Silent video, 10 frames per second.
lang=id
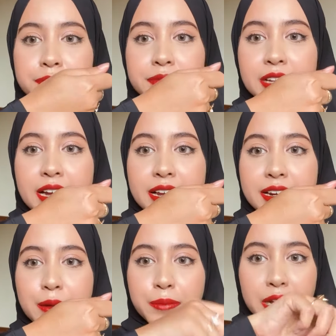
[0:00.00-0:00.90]
nggak ada yang
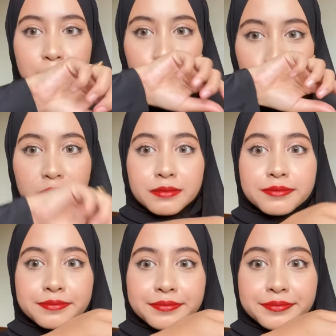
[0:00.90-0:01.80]
nempel.
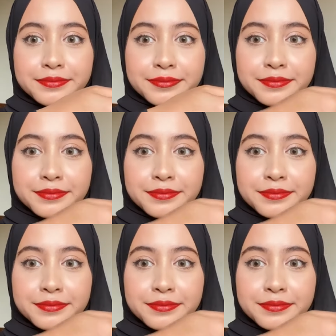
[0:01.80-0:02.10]
Hmm.